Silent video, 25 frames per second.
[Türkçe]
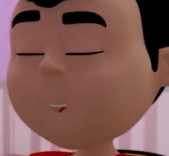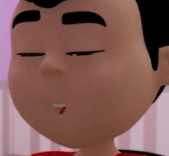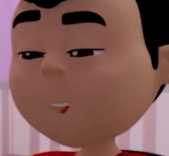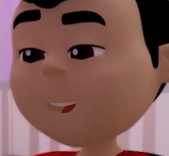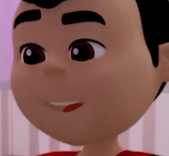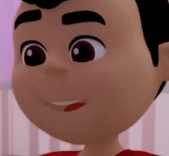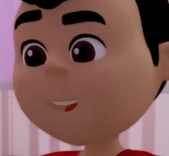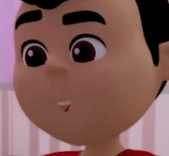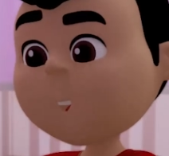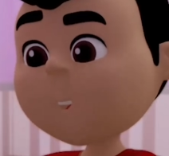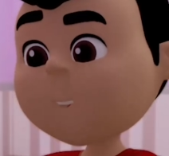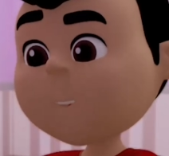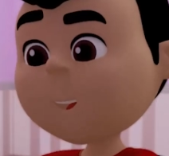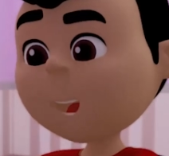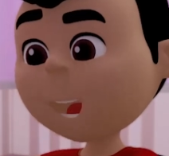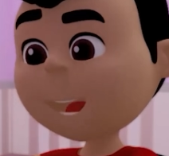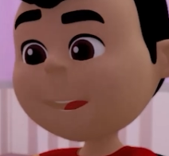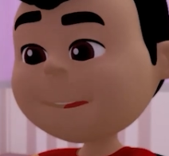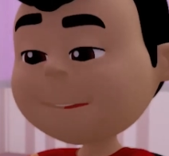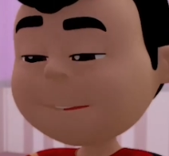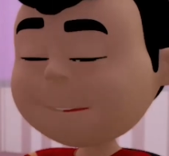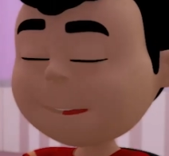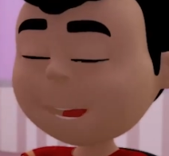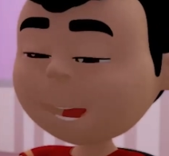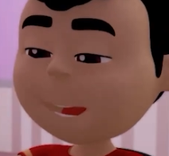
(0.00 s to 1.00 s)
Bu
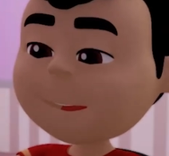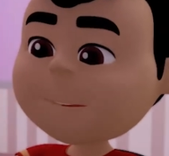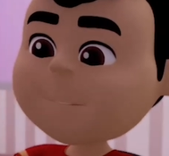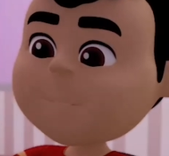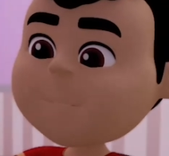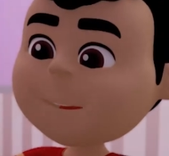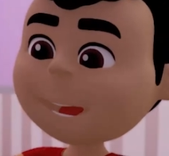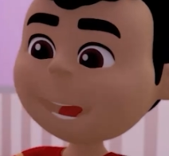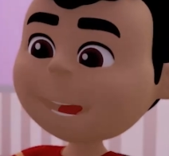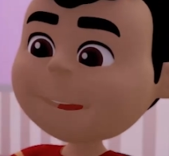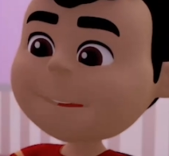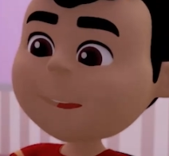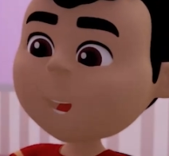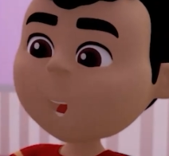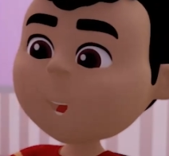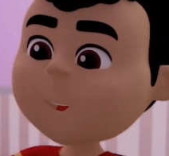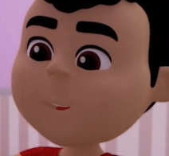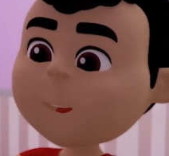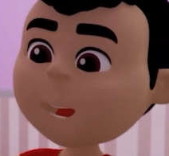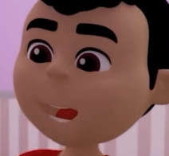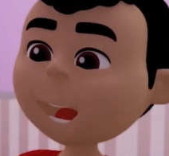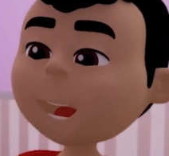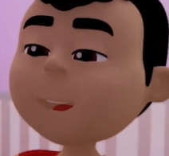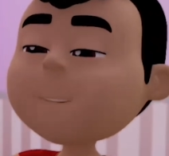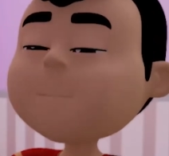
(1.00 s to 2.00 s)
ipuçlarını izledikten
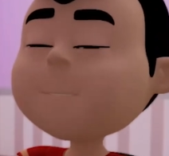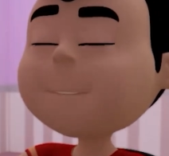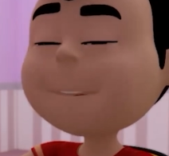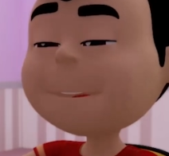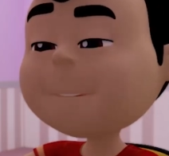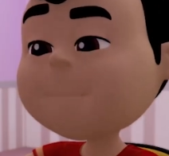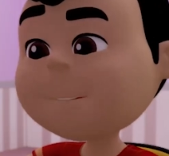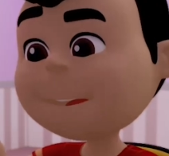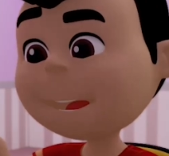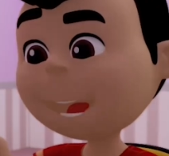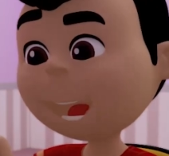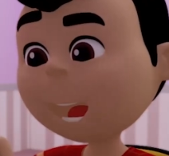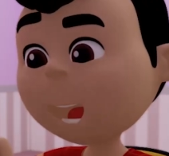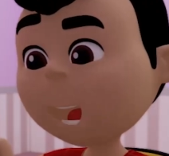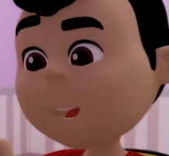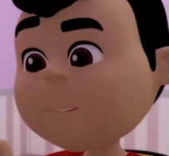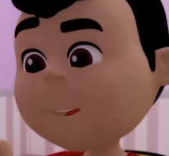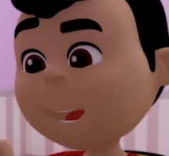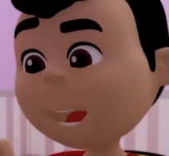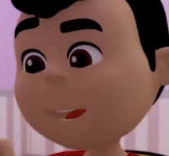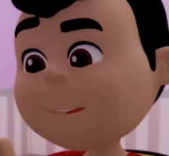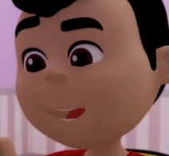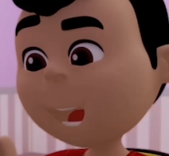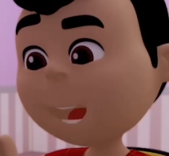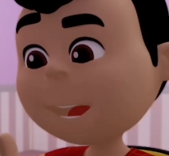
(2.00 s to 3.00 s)
sonra şimdiye
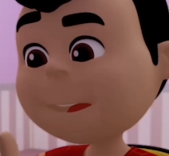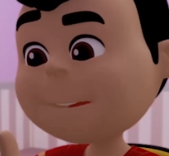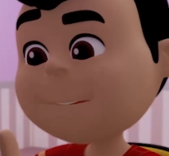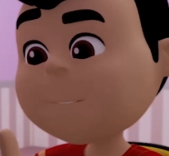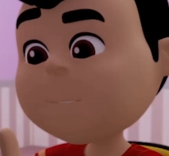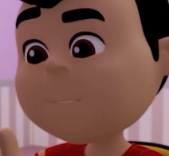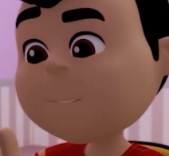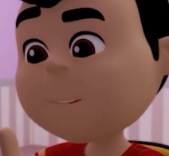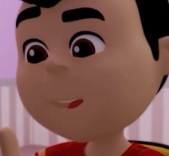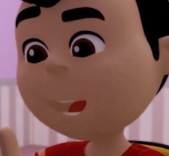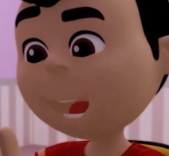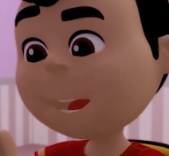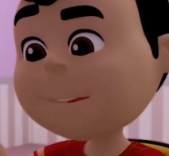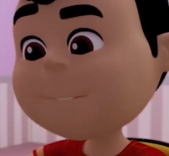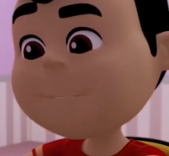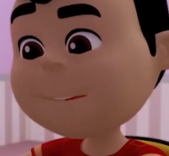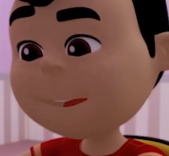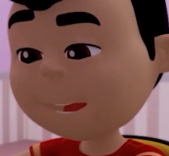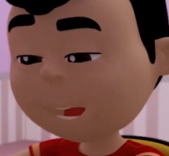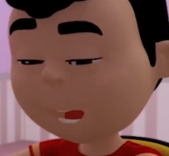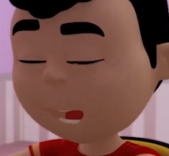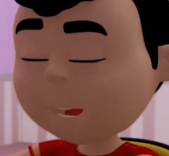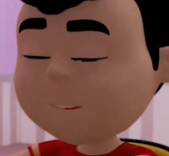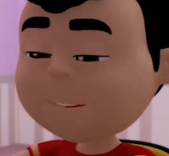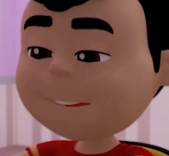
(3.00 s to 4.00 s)
kadar kaçırdıklarınıza
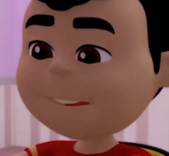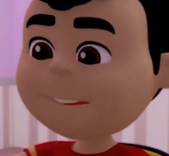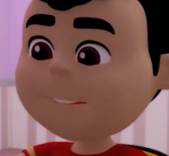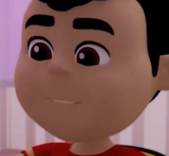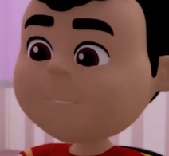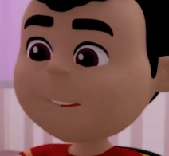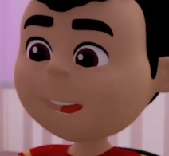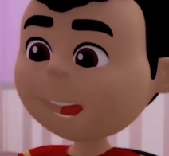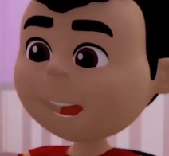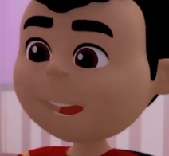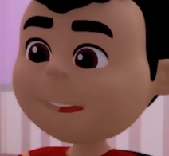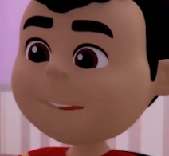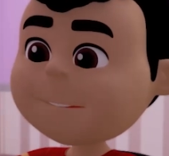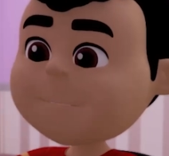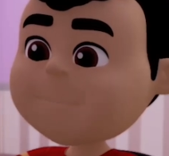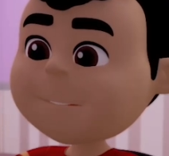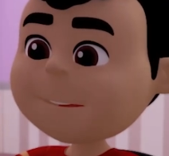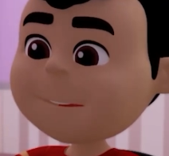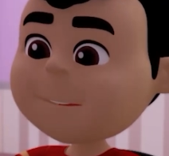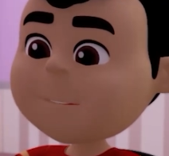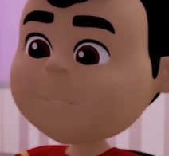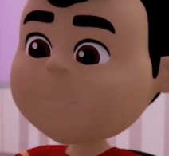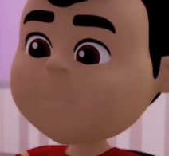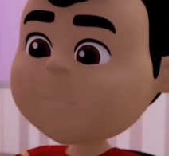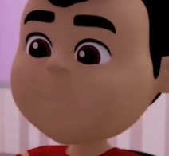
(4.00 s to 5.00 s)

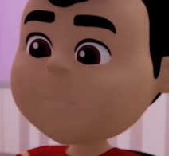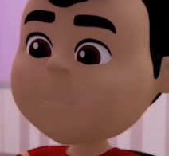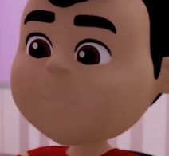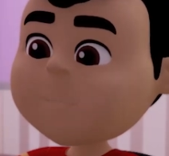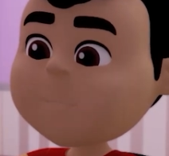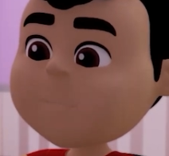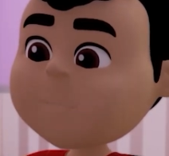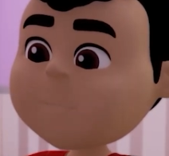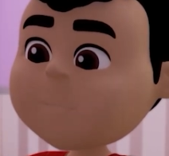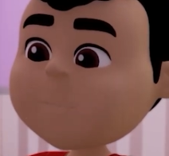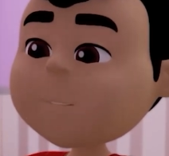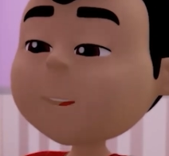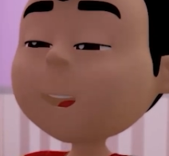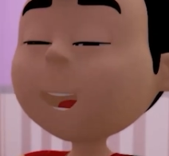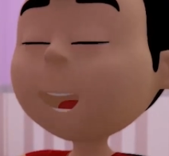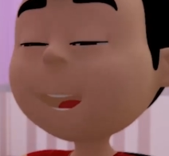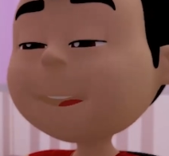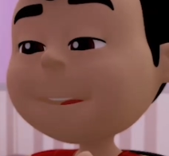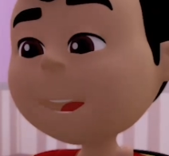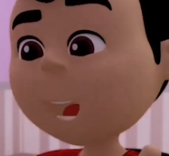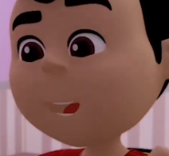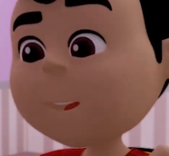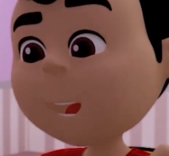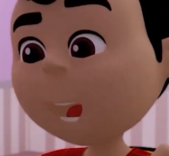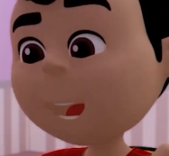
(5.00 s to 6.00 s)
şaşıracaksınız.
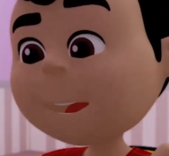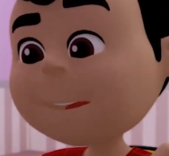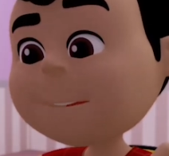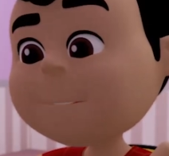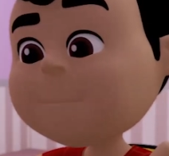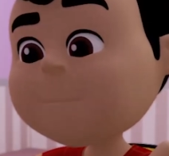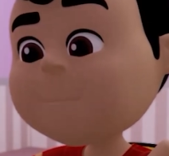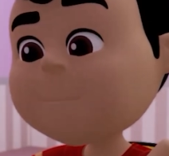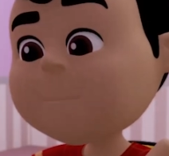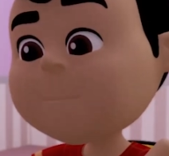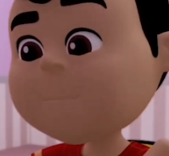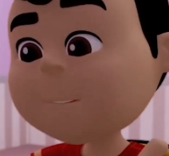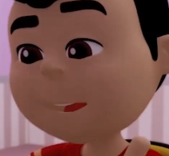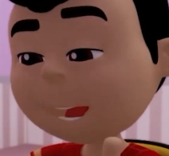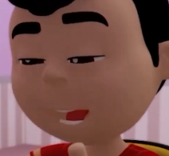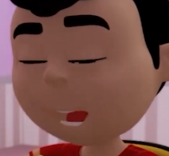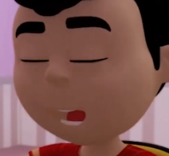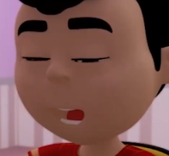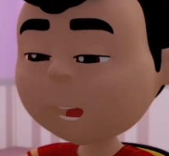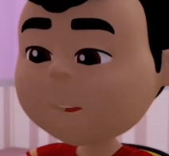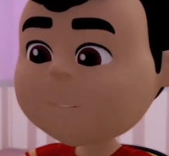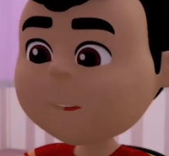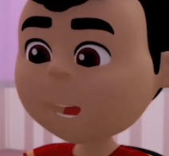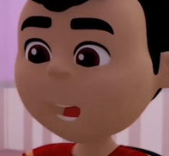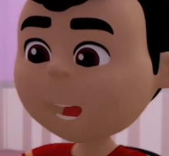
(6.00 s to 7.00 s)
Hadi bakalım,
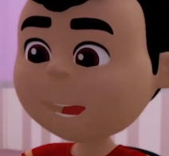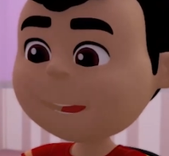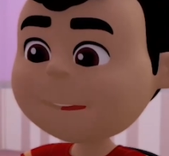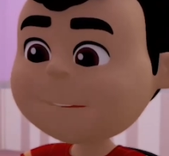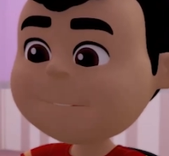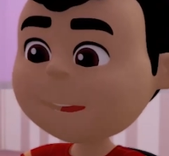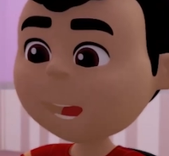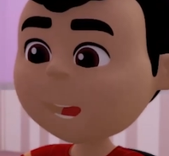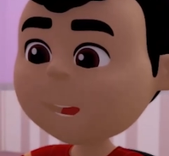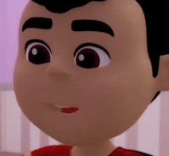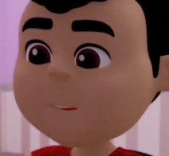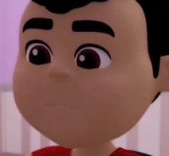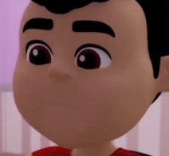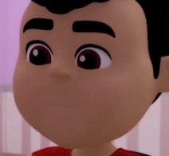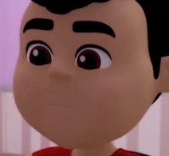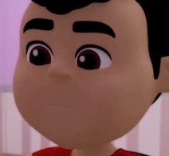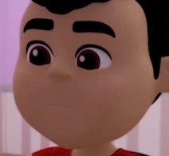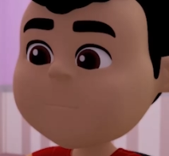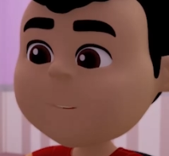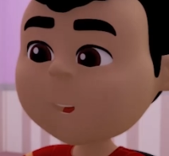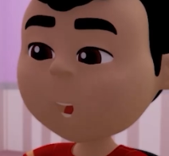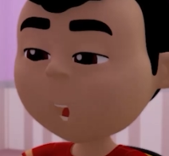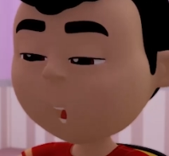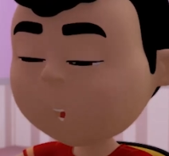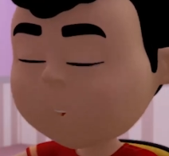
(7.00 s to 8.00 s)
ekran başına.
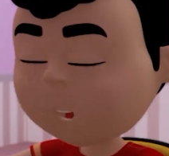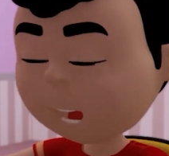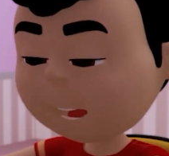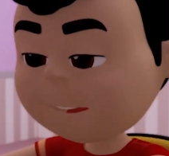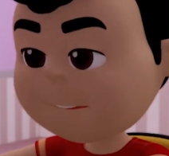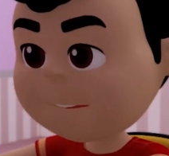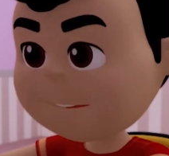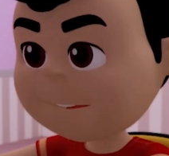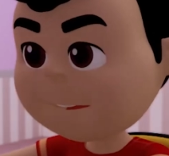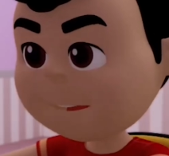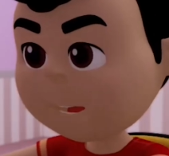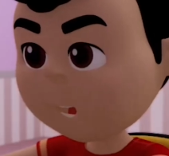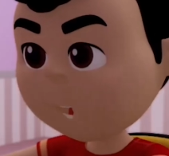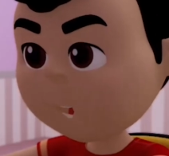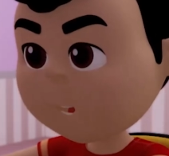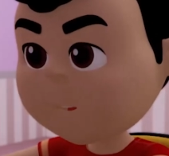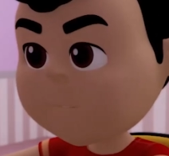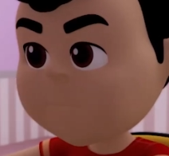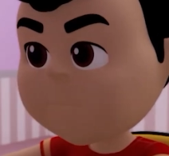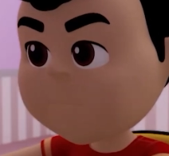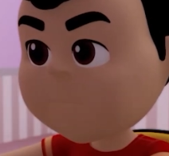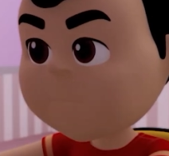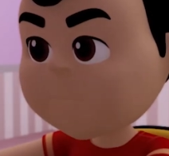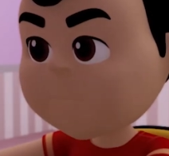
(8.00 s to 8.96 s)
Oyun başlıyor.